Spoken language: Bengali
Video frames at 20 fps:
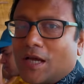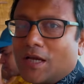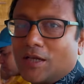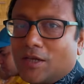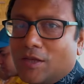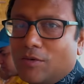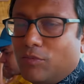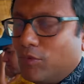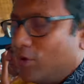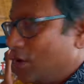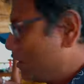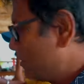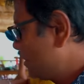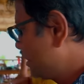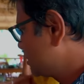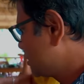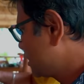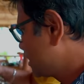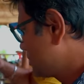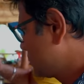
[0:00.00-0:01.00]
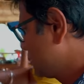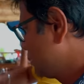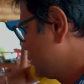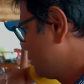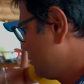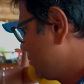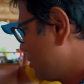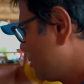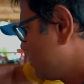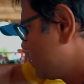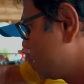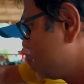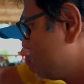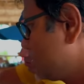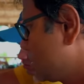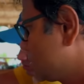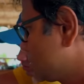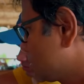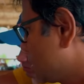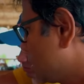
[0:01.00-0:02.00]
জাহাঙ্গীর ভোলা মাছ আর পমফ্রেট
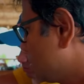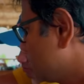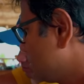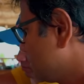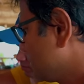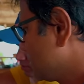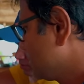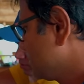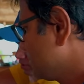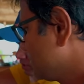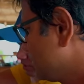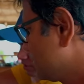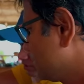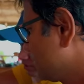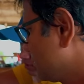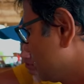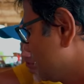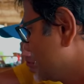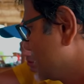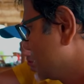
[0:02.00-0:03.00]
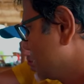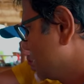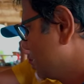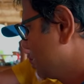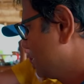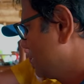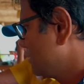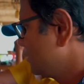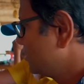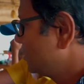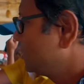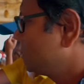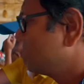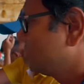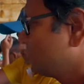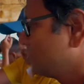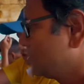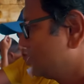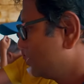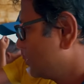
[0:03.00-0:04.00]
মাছ খাবে পমফ্রেটটা আগে নিয়ে নিয়ে
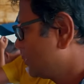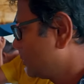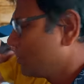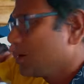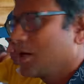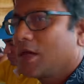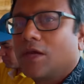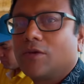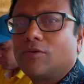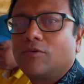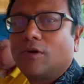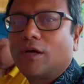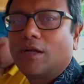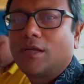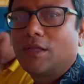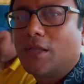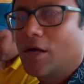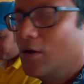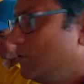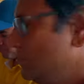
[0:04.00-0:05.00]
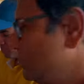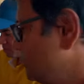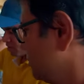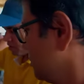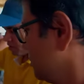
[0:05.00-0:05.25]
নাও আমাকে একটুখানি দাও